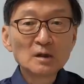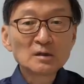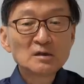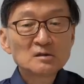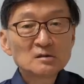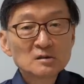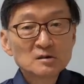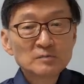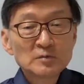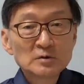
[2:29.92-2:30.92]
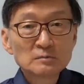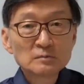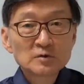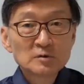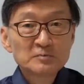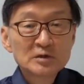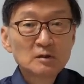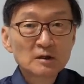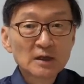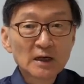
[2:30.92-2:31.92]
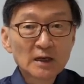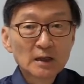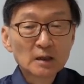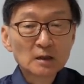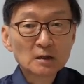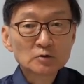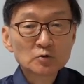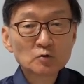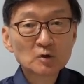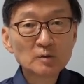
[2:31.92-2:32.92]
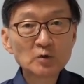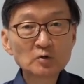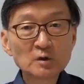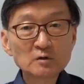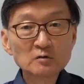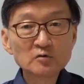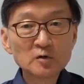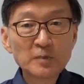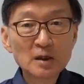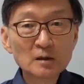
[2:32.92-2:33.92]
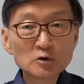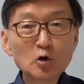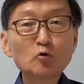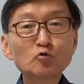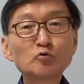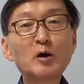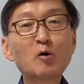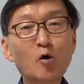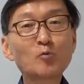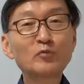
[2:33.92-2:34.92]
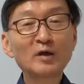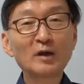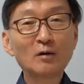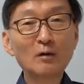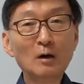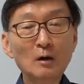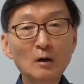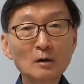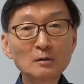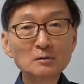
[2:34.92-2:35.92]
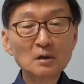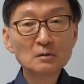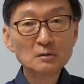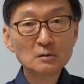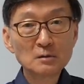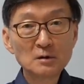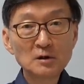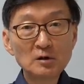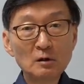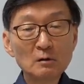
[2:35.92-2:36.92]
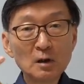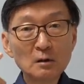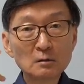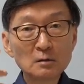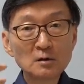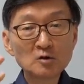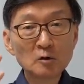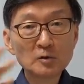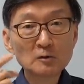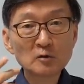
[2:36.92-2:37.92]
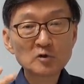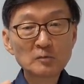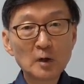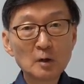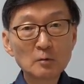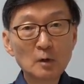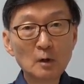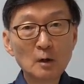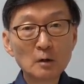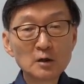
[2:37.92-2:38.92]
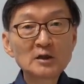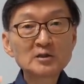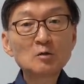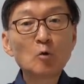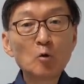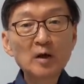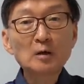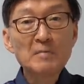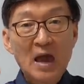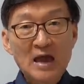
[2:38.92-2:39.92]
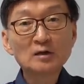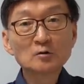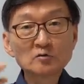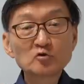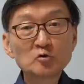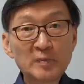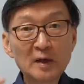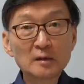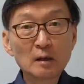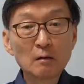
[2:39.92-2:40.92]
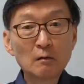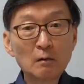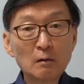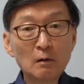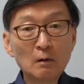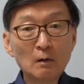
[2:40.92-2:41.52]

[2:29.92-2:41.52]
2010년, 17년에 아, 중국이 미국에서 수입한 게 1900억 불이에요. 근데 그 2년간 2000억 불 더 수입하려면 1.5배를 매년 더 수입해야 돼요.